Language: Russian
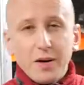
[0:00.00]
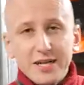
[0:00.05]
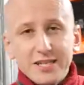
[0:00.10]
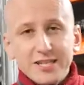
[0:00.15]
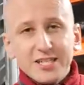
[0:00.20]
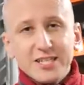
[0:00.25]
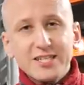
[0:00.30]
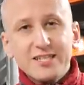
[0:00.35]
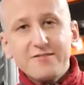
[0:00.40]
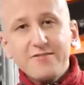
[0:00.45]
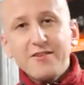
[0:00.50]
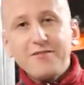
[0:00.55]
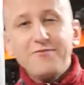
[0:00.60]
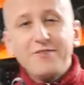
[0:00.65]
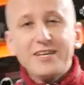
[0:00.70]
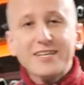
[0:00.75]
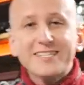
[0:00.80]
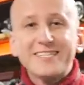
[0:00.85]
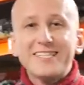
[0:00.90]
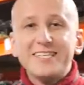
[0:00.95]
в большинстве
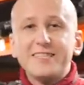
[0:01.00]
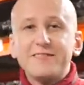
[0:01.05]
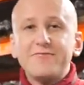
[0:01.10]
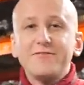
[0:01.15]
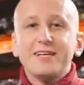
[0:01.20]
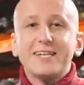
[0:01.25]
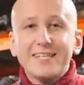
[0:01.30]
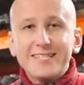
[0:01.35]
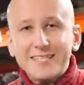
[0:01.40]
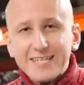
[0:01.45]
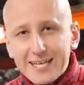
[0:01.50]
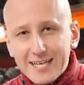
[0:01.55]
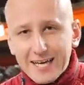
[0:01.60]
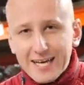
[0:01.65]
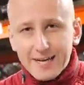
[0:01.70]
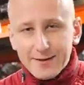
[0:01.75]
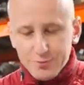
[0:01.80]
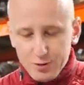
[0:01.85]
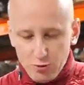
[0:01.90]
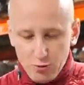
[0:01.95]
версий двигателей
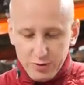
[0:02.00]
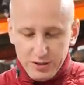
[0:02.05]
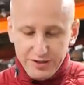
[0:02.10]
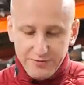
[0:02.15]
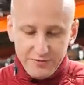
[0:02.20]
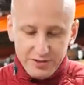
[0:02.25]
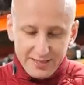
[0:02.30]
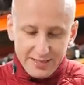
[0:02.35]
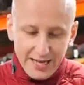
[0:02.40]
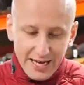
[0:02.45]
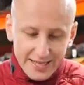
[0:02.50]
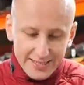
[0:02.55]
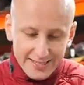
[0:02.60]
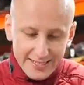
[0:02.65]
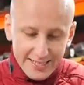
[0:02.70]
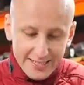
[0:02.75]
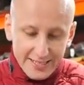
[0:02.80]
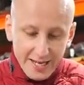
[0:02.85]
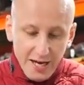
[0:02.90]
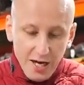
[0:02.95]

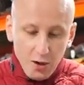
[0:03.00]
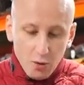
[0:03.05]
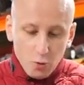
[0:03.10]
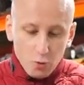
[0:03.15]
М119